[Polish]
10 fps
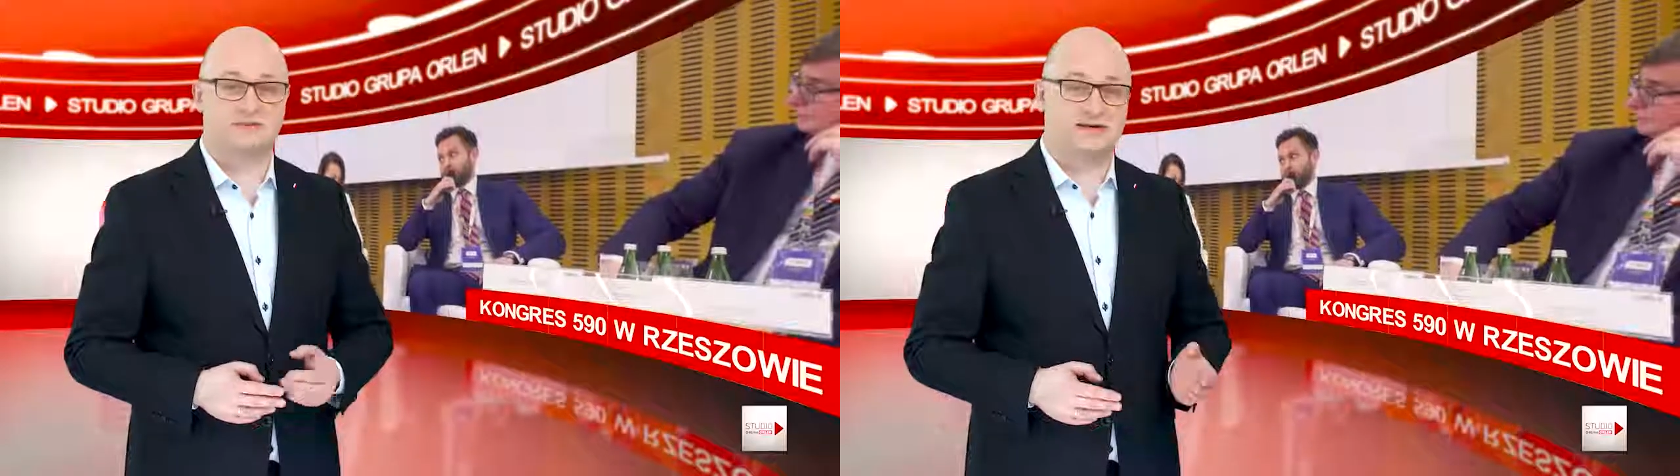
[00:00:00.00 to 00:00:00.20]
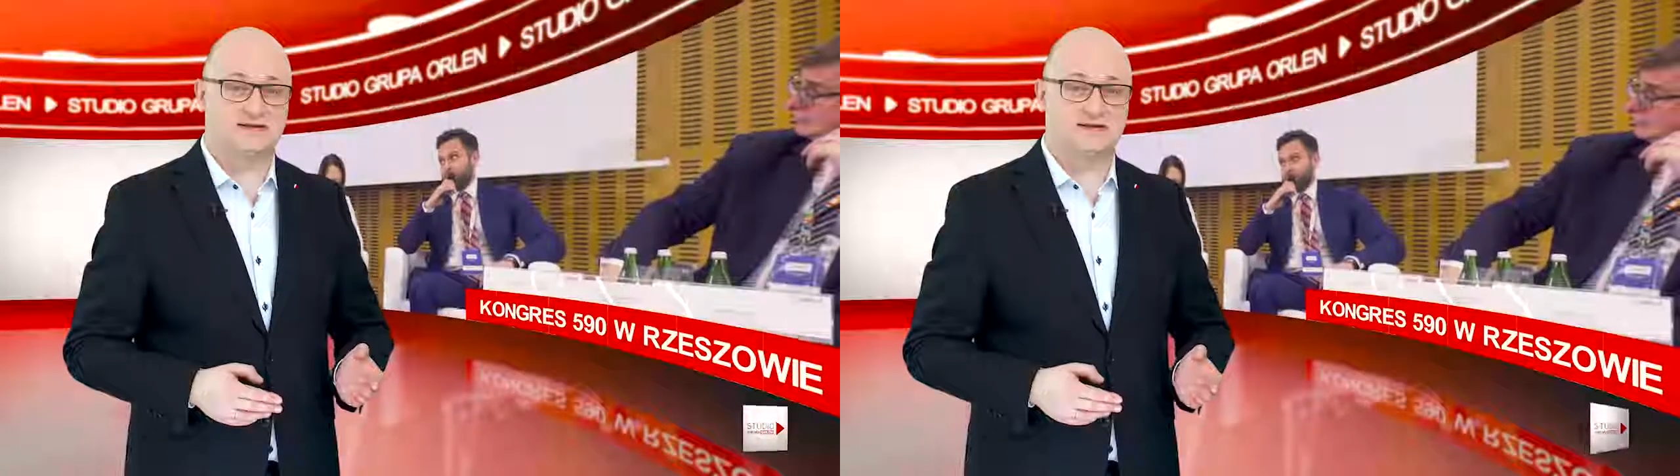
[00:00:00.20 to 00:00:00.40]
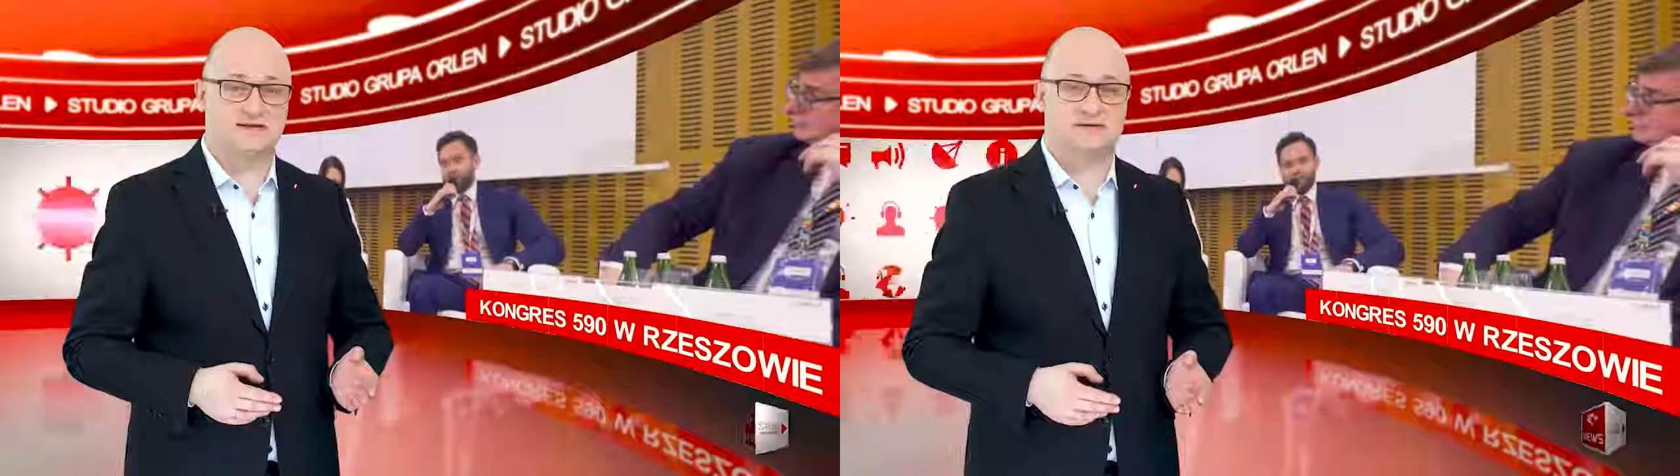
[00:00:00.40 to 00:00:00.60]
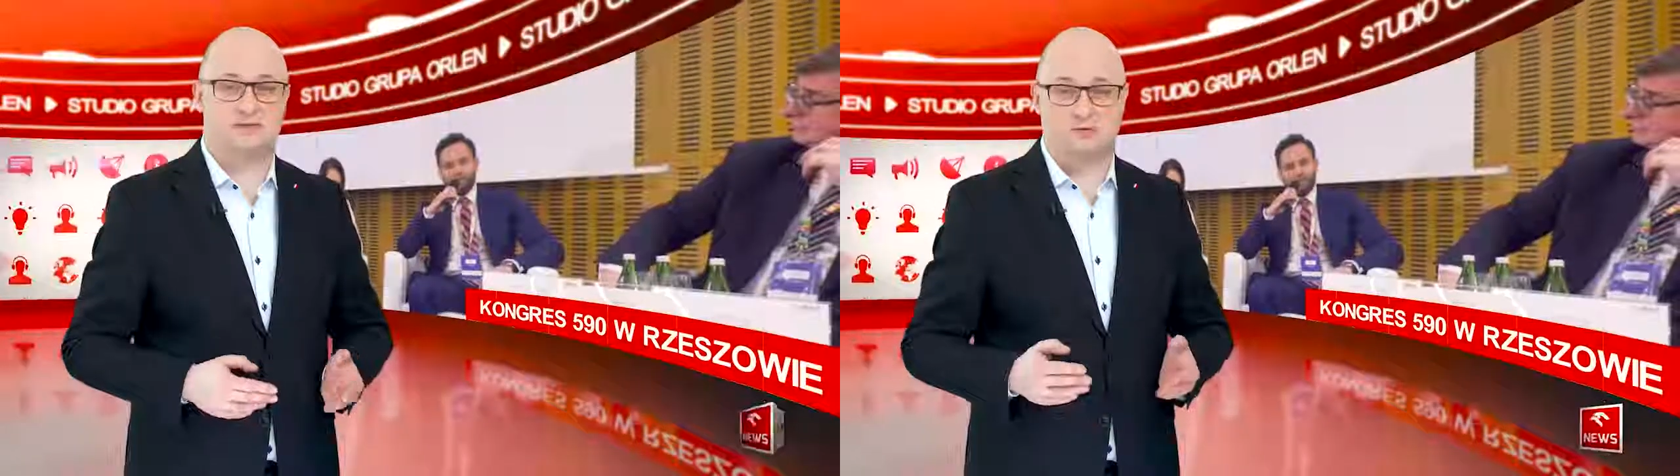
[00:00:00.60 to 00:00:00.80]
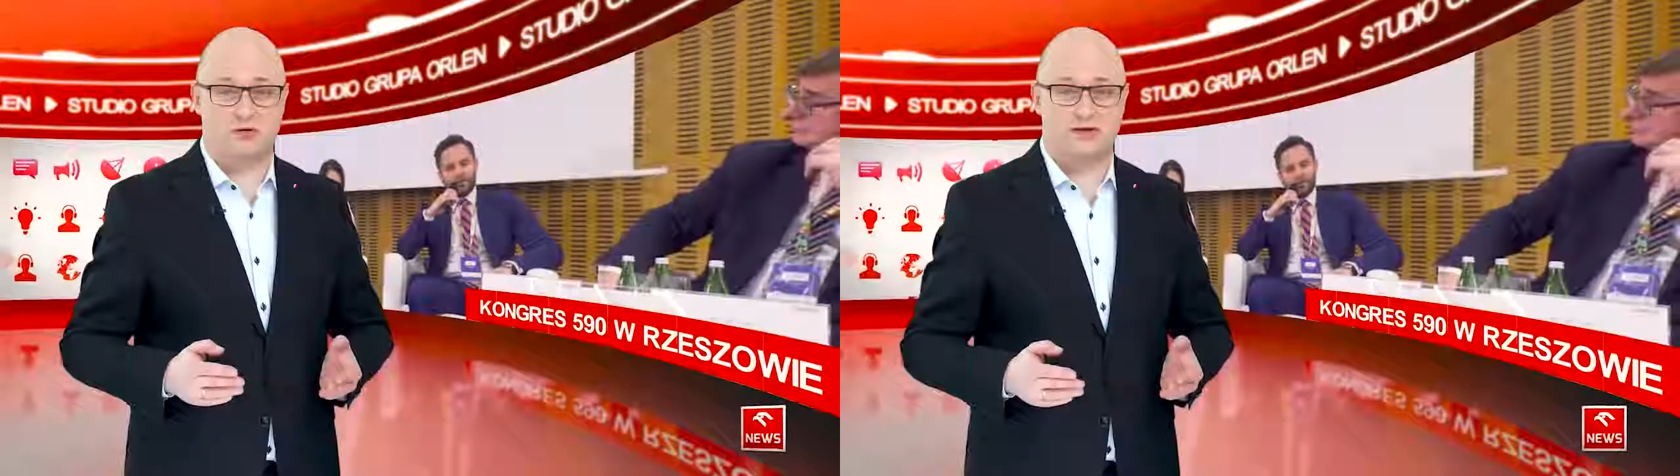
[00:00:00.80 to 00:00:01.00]

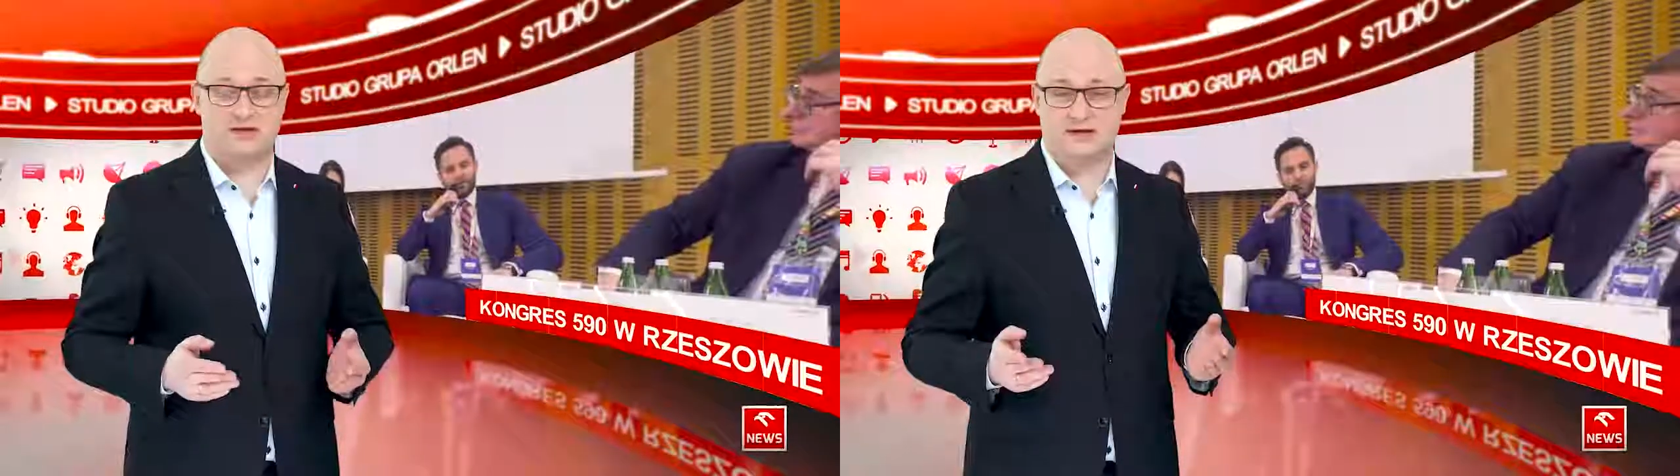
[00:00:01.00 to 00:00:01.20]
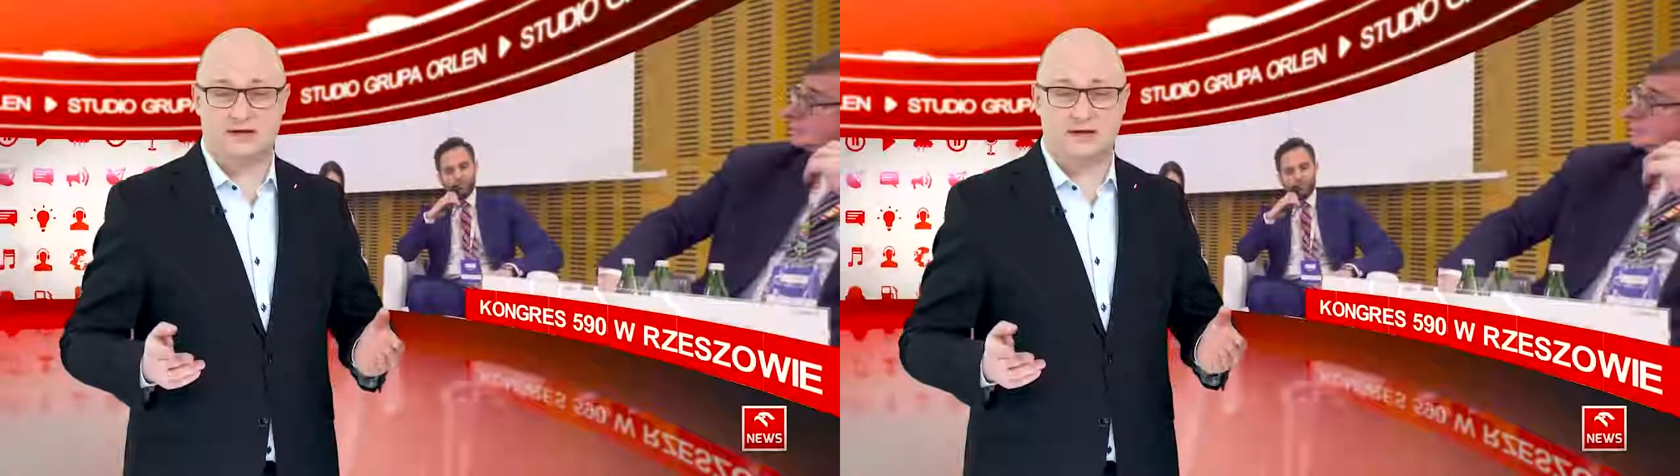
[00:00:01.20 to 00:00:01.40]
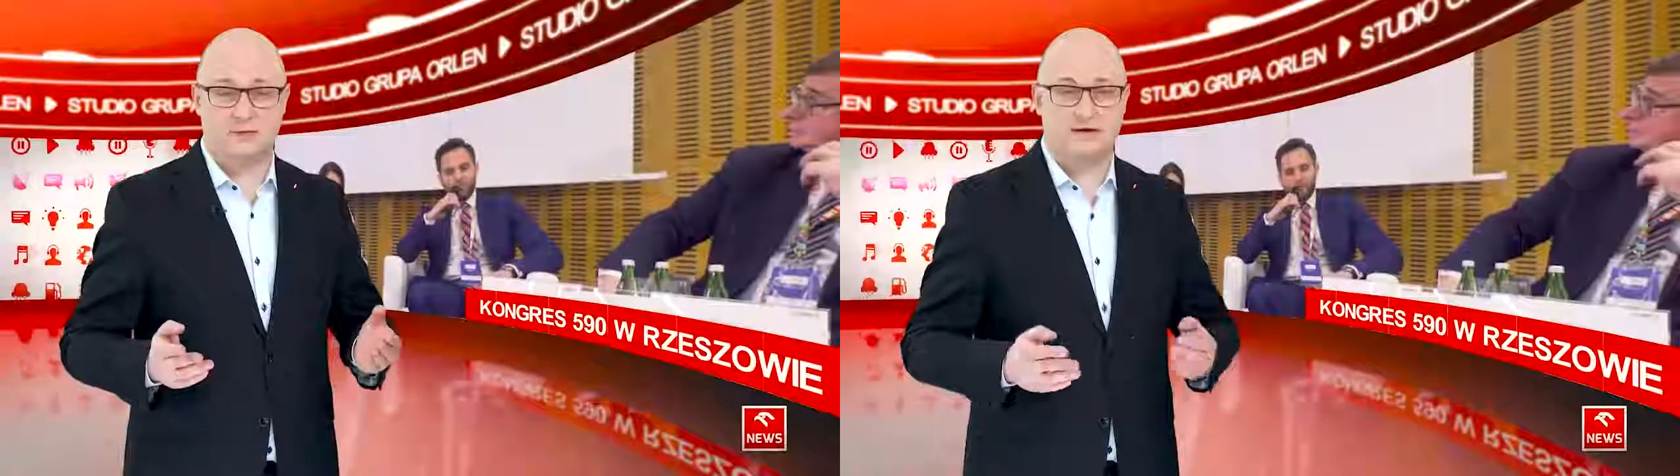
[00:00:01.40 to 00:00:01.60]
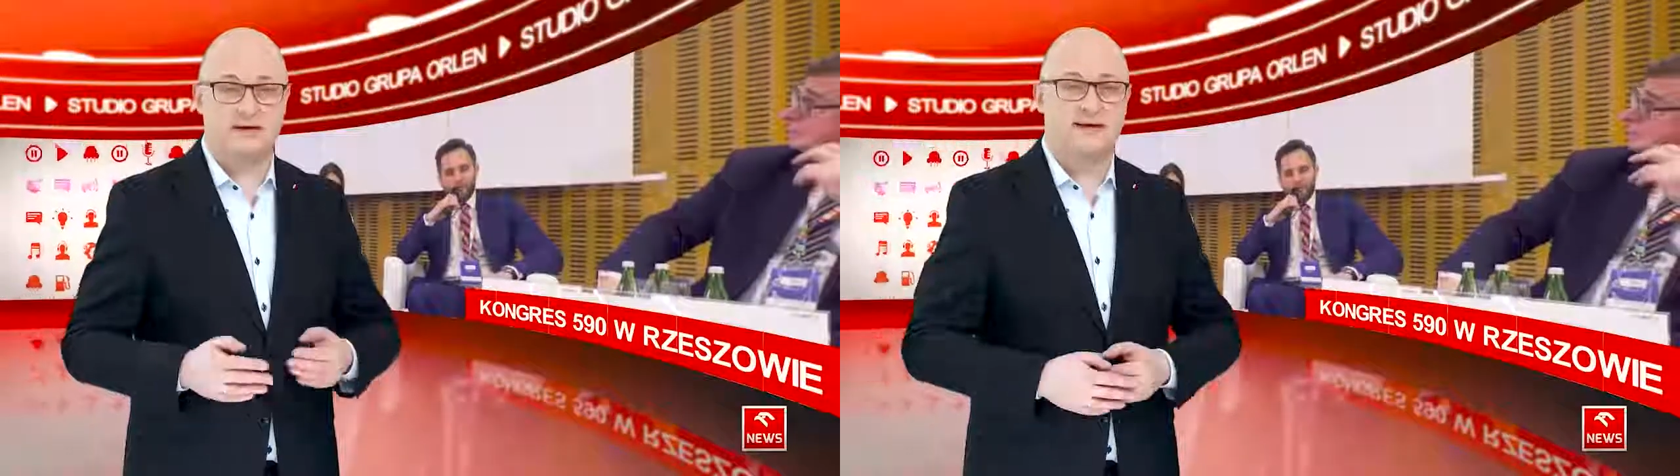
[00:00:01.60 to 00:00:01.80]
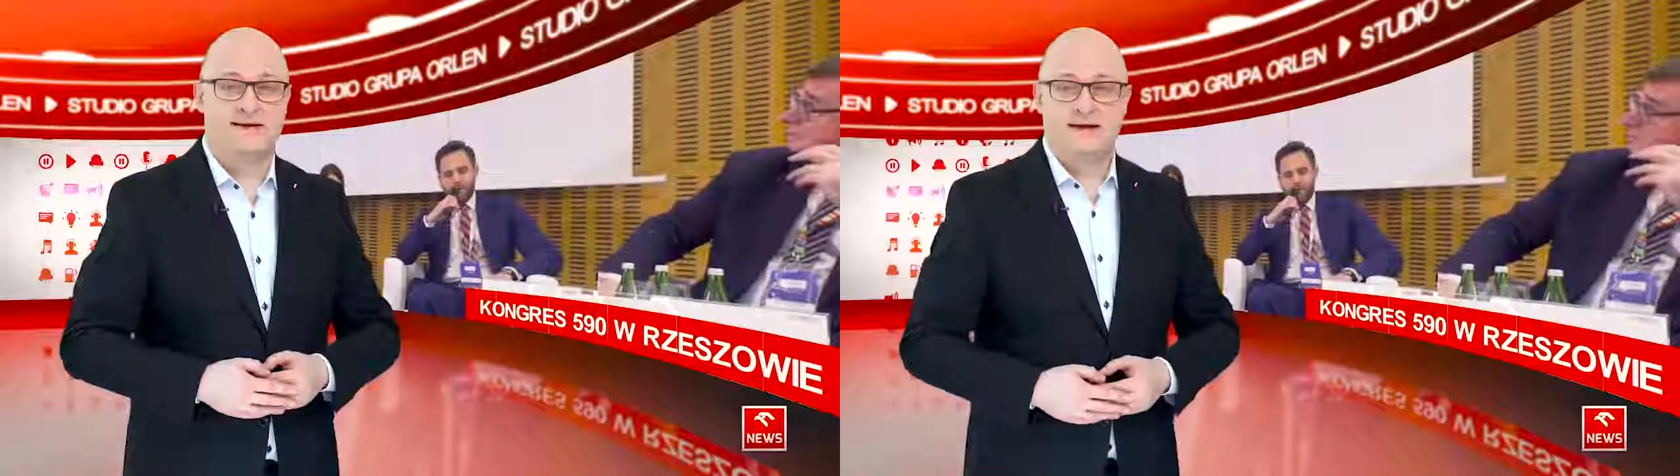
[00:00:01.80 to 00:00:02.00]
biznesu, polityki, nauki,